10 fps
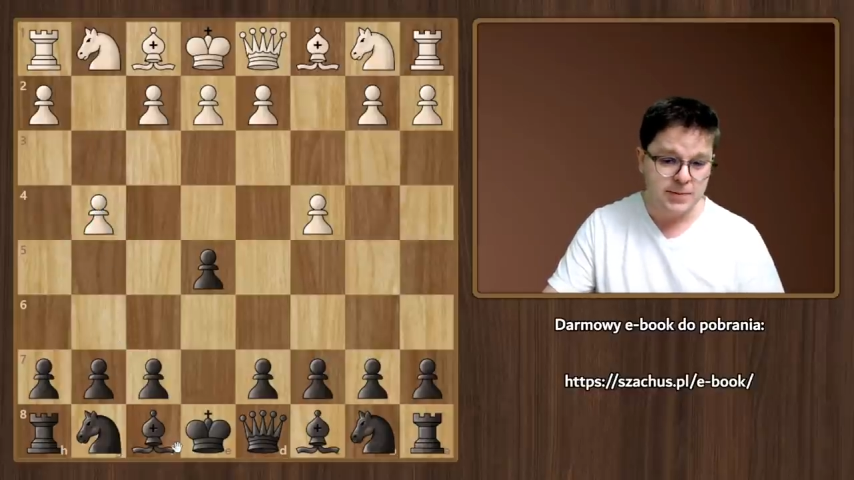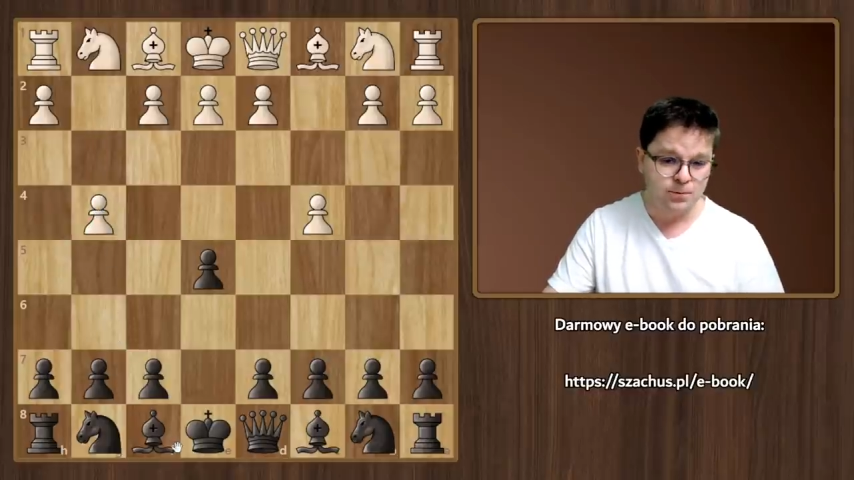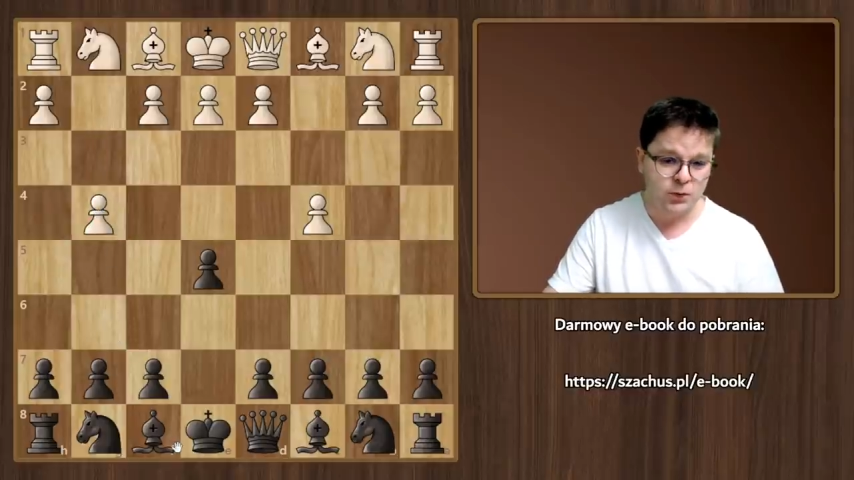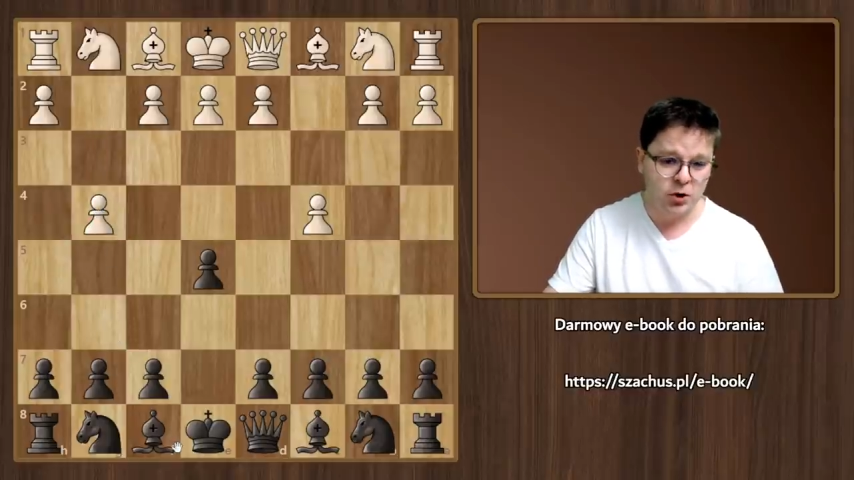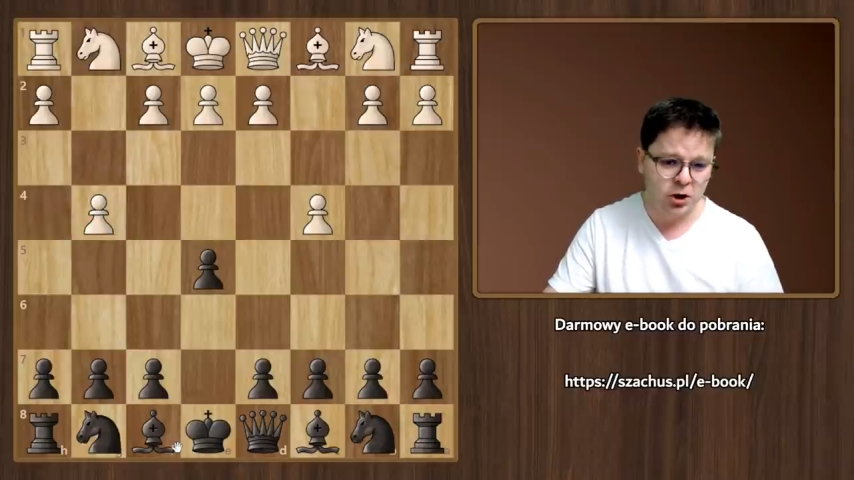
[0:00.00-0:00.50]

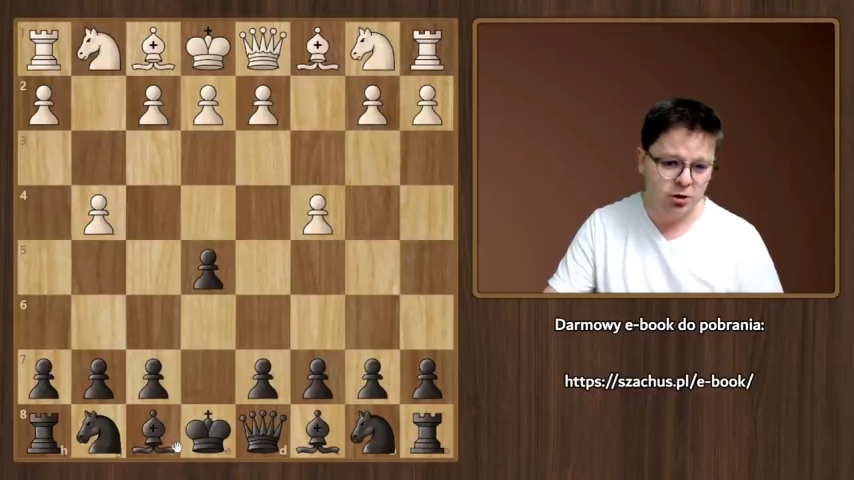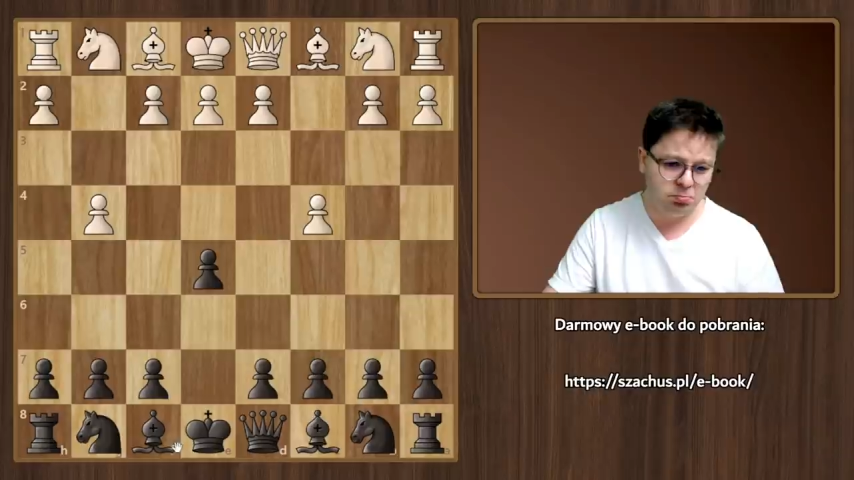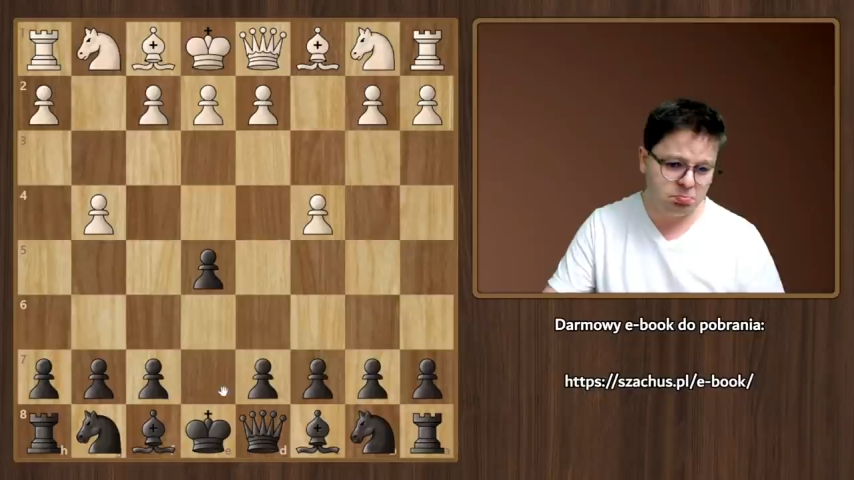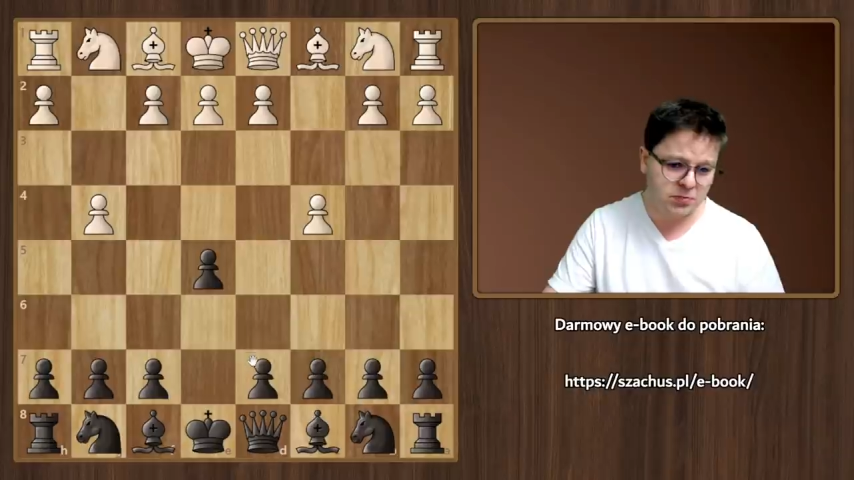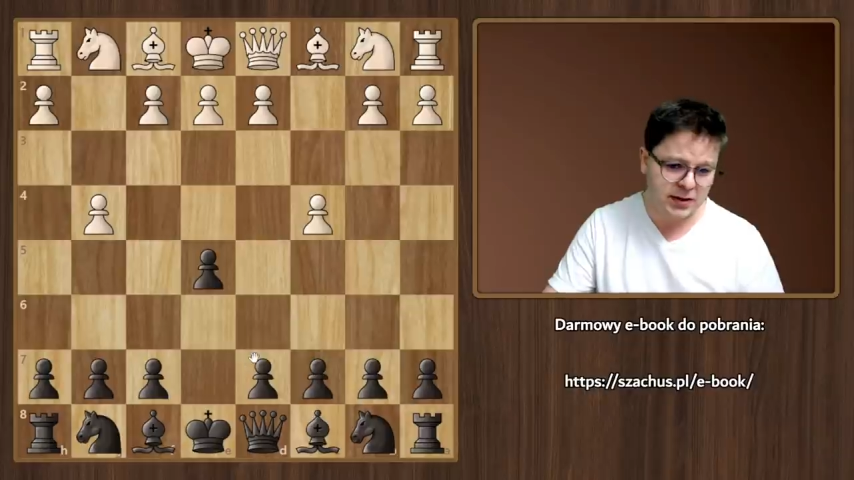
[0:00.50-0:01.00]
No
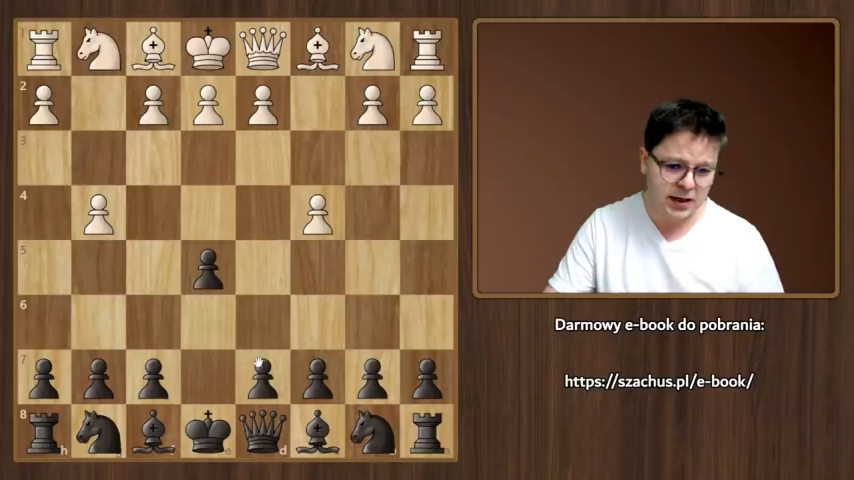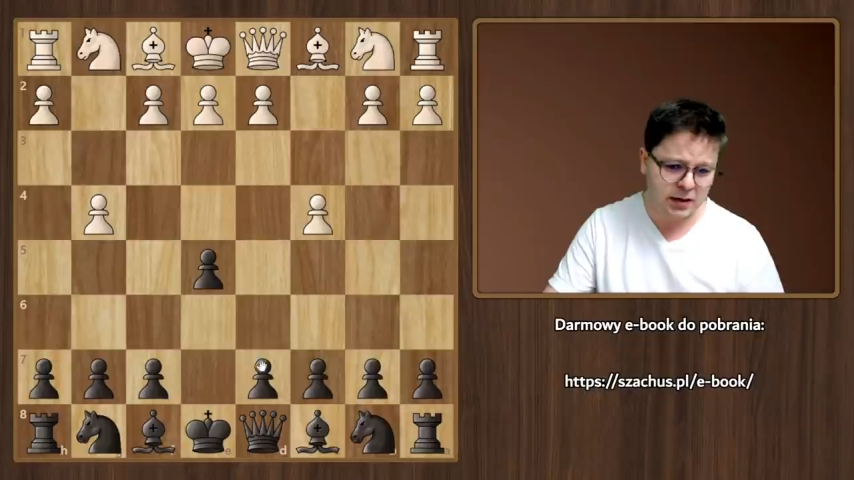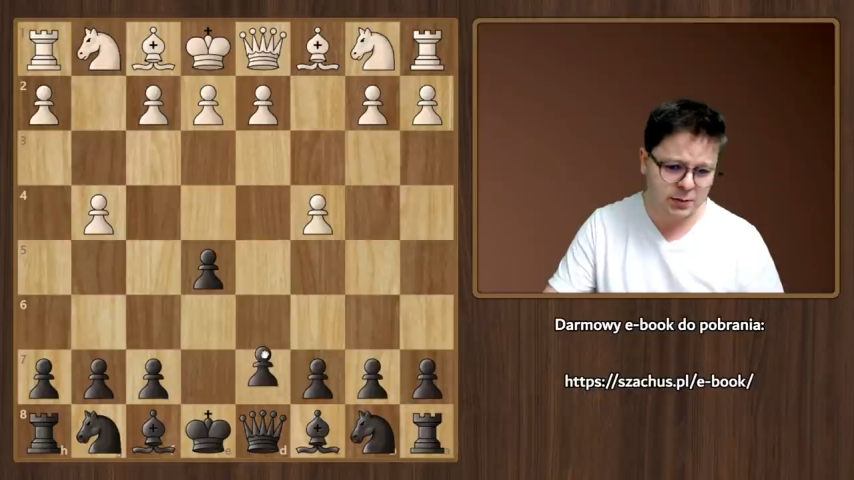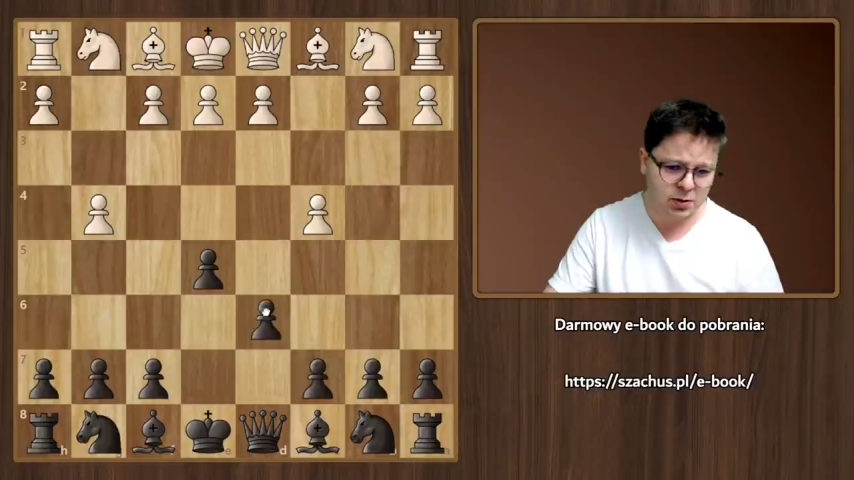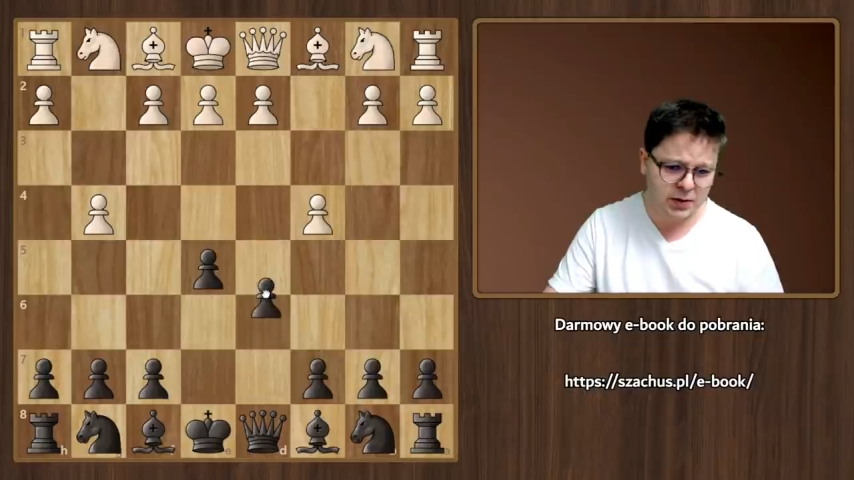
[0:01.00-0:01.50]
to
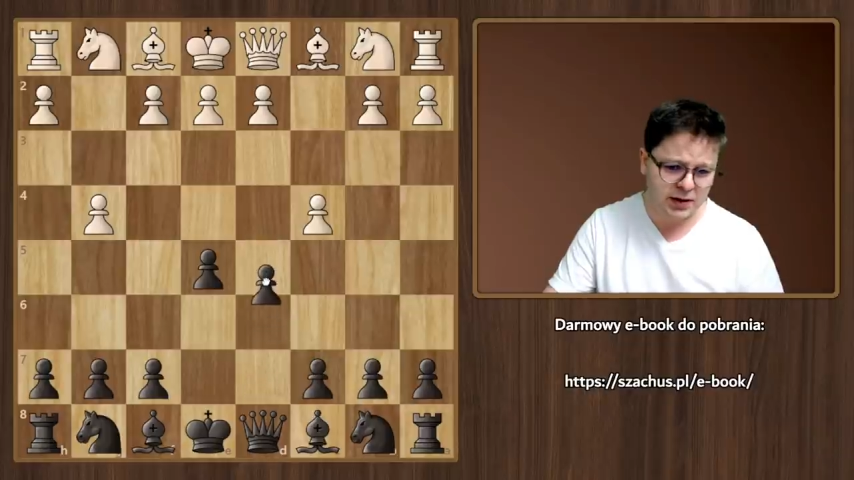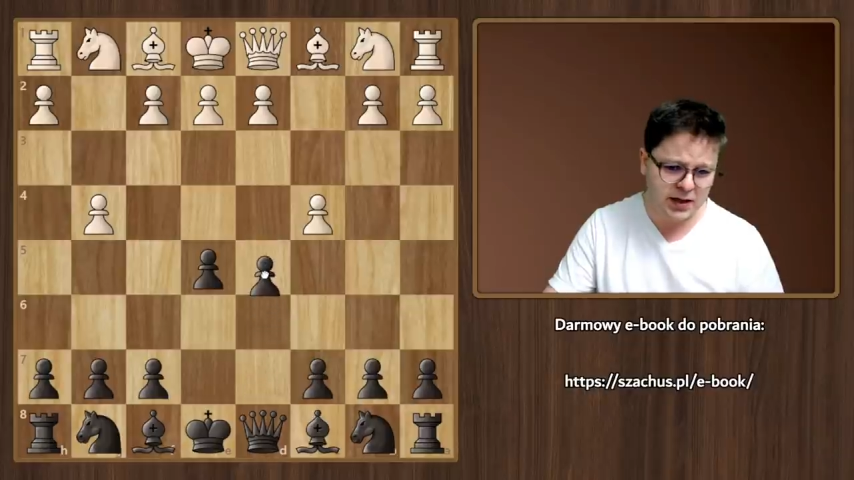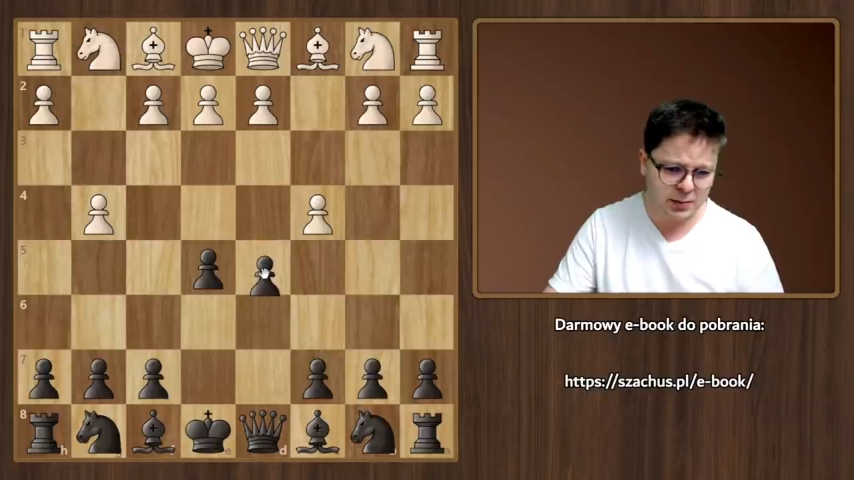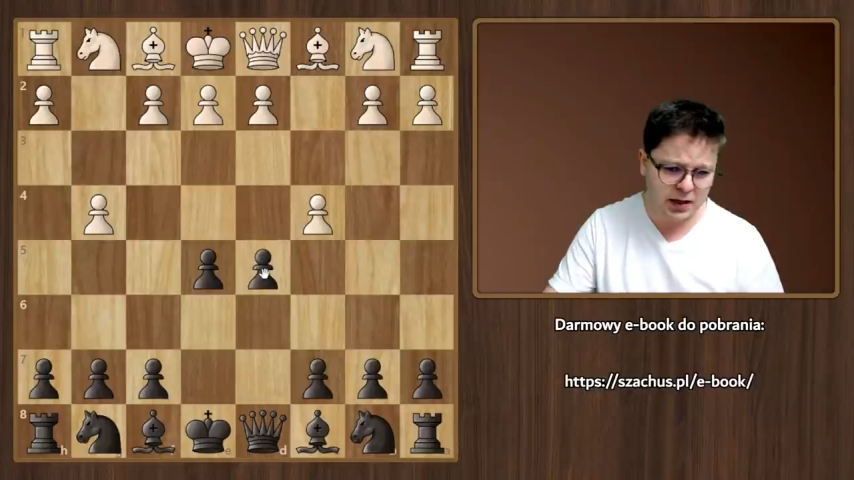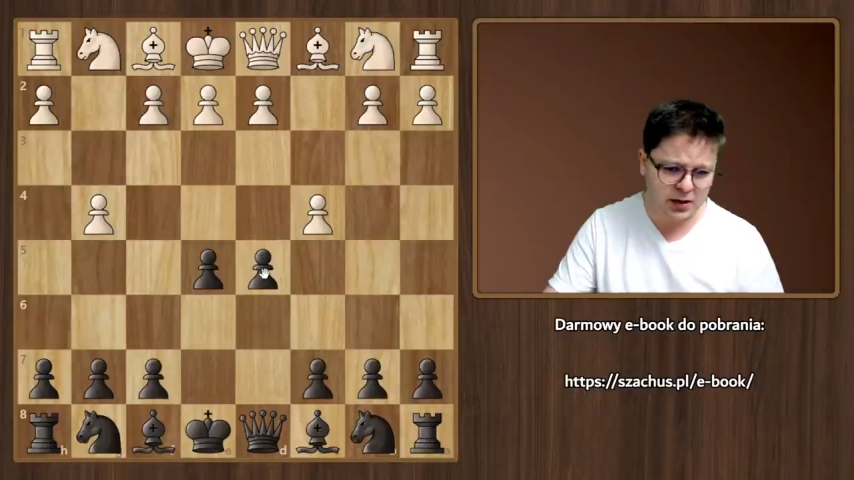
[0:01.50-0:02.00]
zagrałem sobie
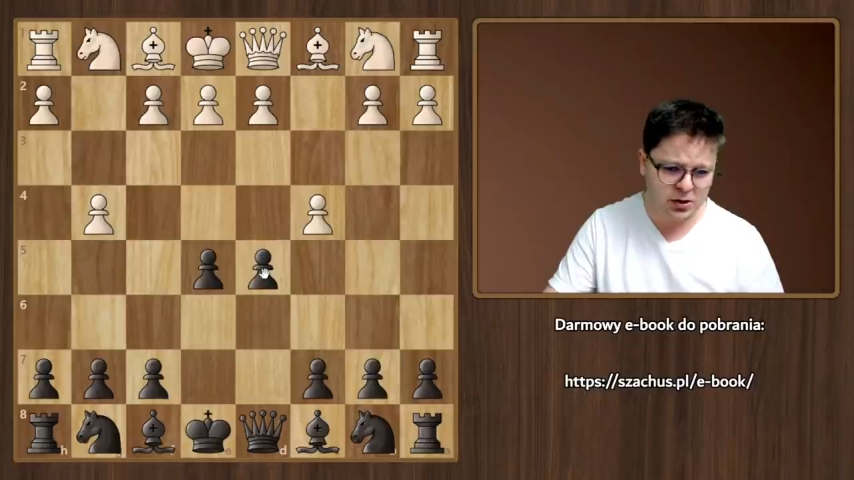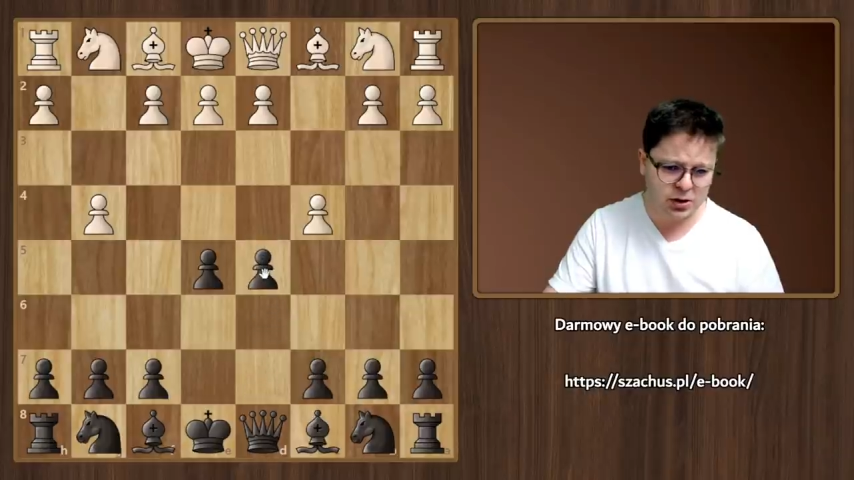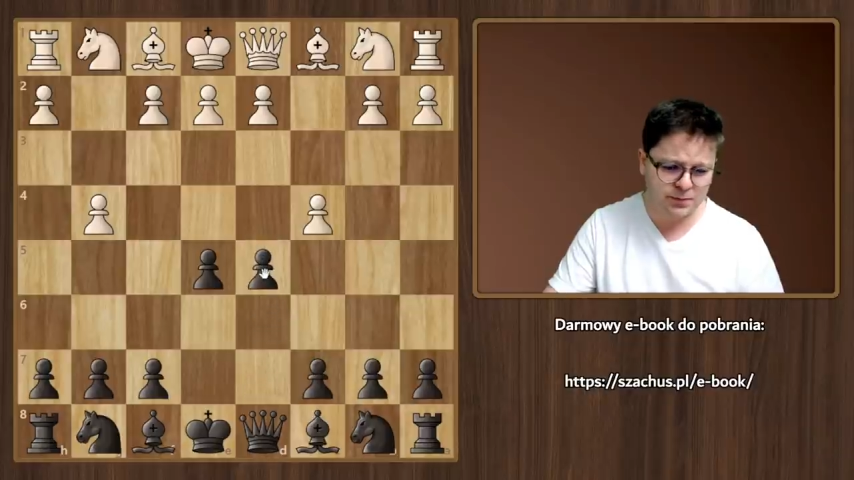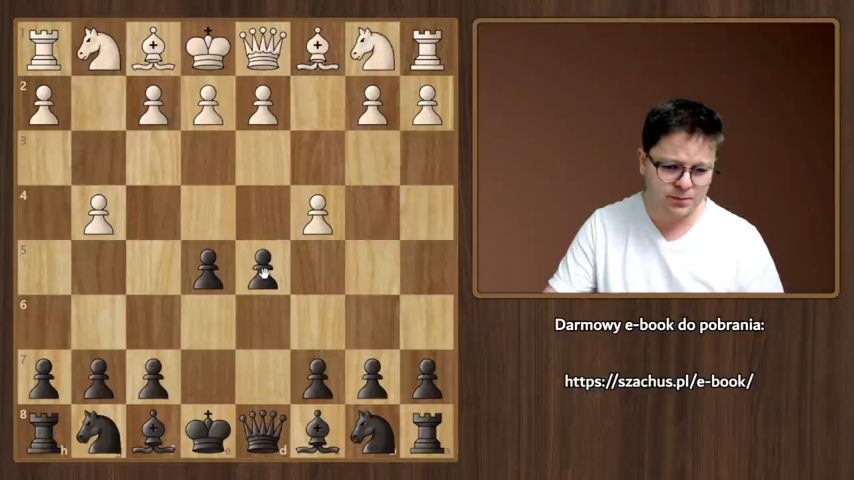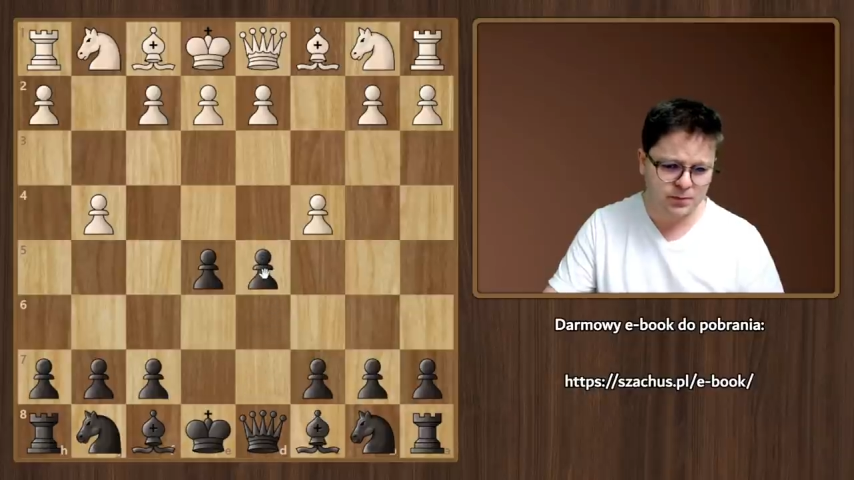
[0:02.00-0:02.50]
D5